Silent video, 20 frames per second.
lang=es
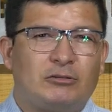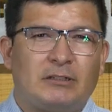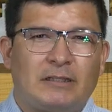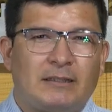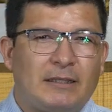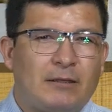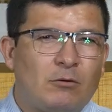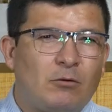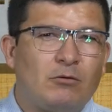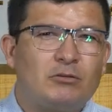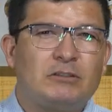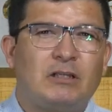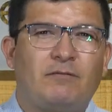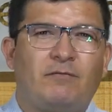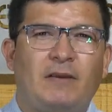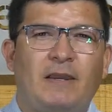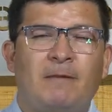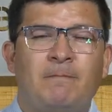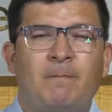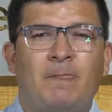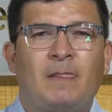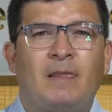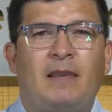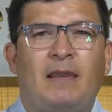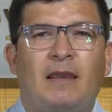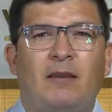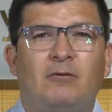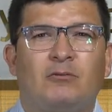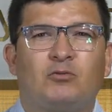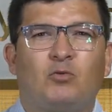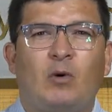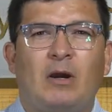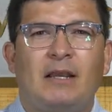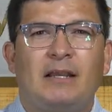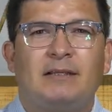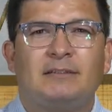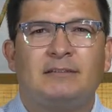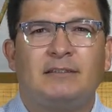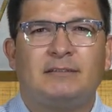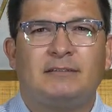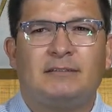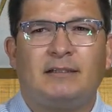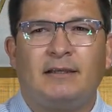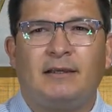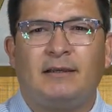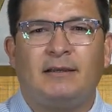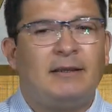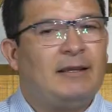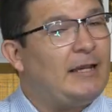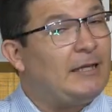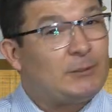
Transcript: los artículos de fe en los cuales este,